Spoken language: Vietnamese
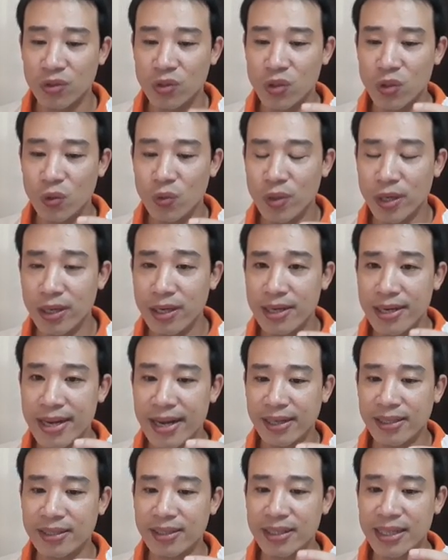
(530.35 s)
Chú ý
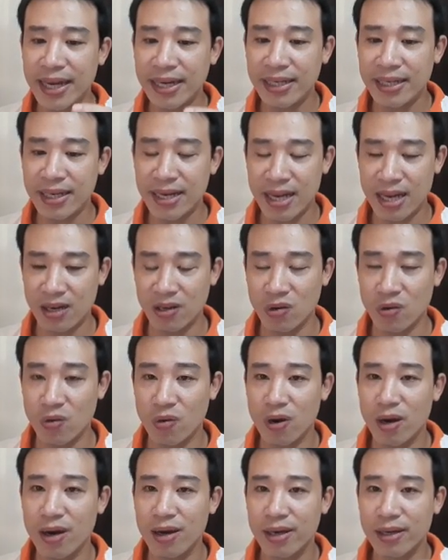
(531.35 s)
đèn xanh, đèn
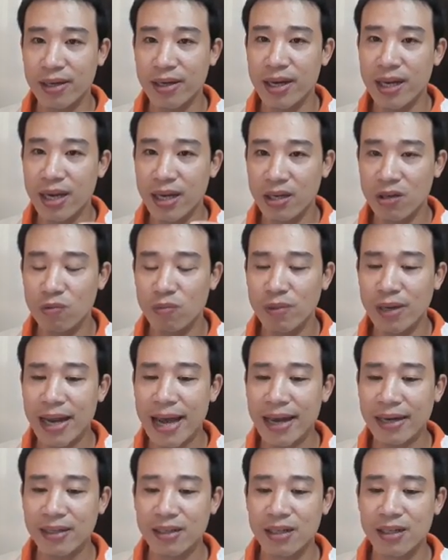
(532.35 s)
đỏ, đi đúng
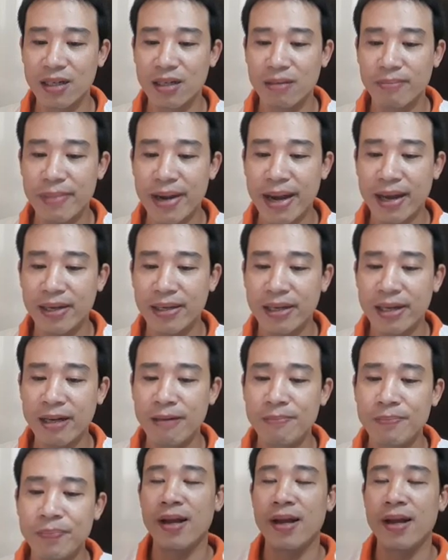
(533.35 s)
làn đường bạn nhé.